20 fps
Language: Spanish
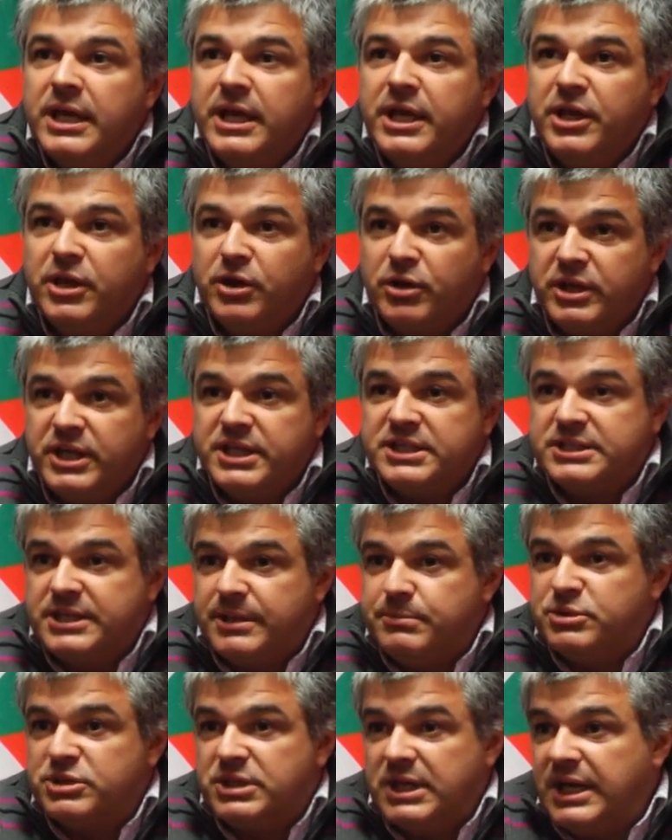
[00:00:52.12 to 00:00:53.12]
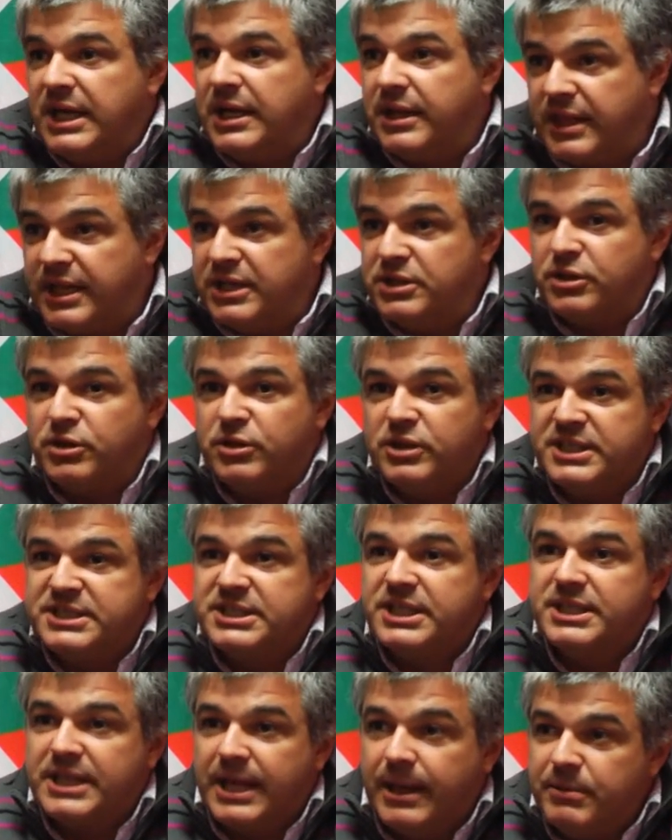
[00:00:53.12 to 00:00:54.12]
y hoy estamos en el centro de
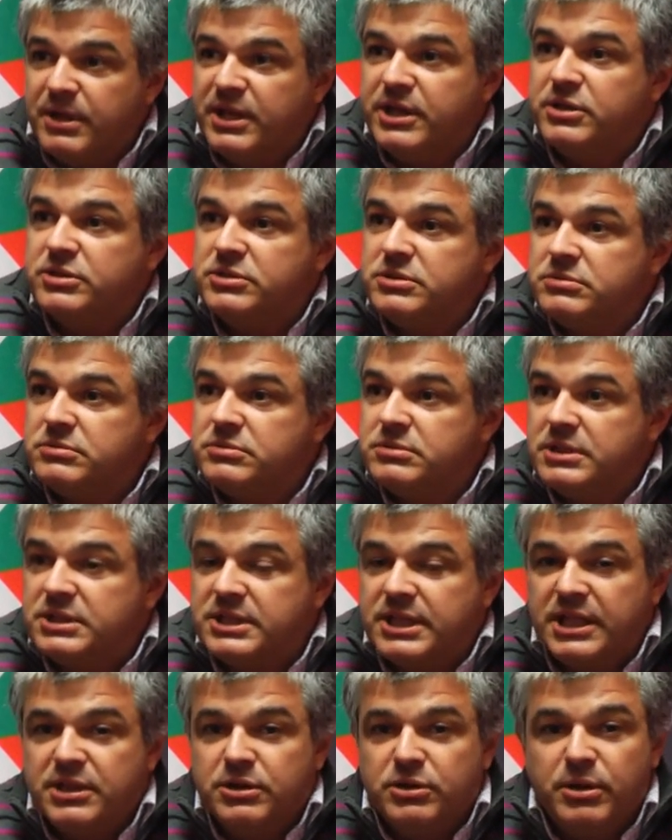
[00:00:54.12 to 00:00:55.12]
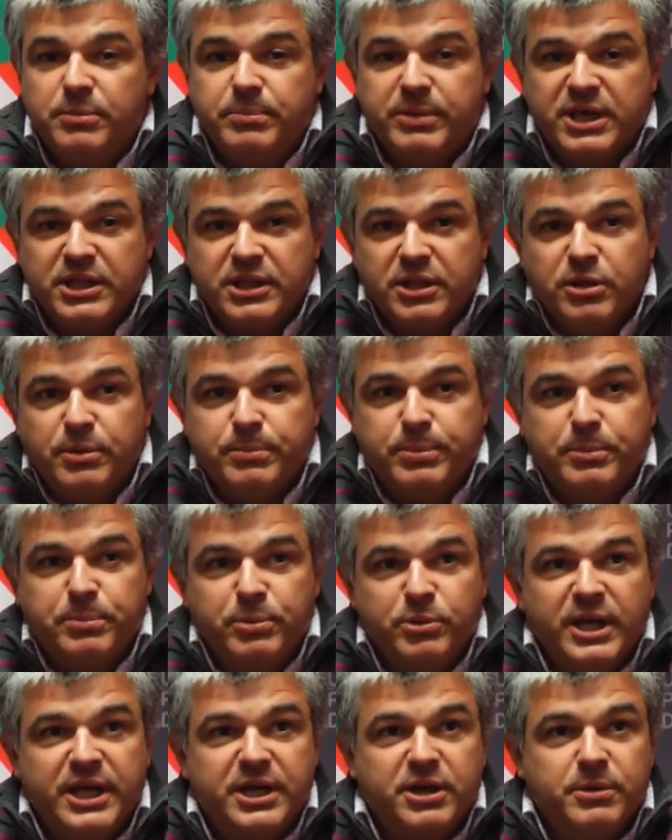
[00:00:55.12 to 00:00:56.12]
ese tablero. Tanto el Partido
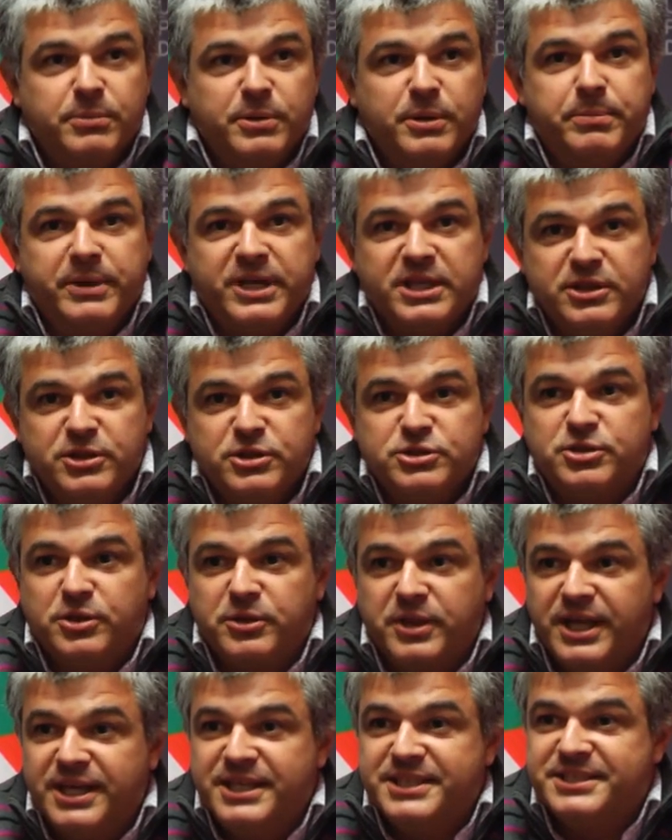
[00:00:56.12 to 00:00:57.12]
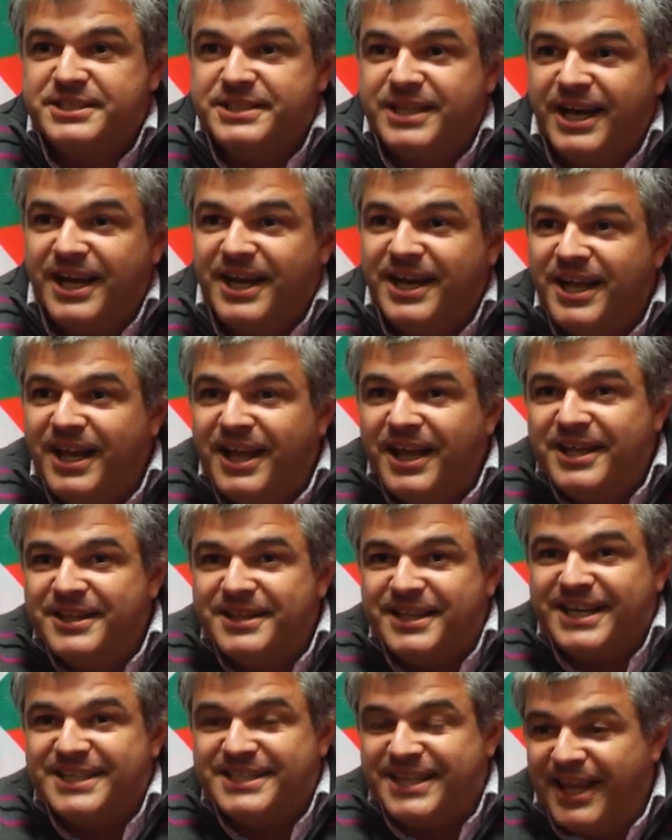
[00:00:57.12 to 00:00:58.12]
Popular como el Partido Socialista
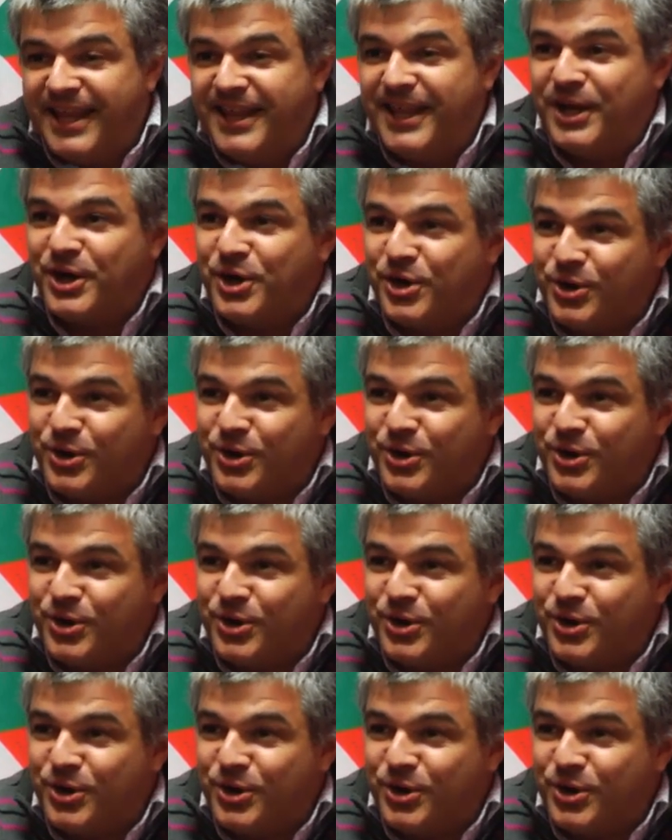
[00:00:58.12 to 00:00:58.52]
trasladan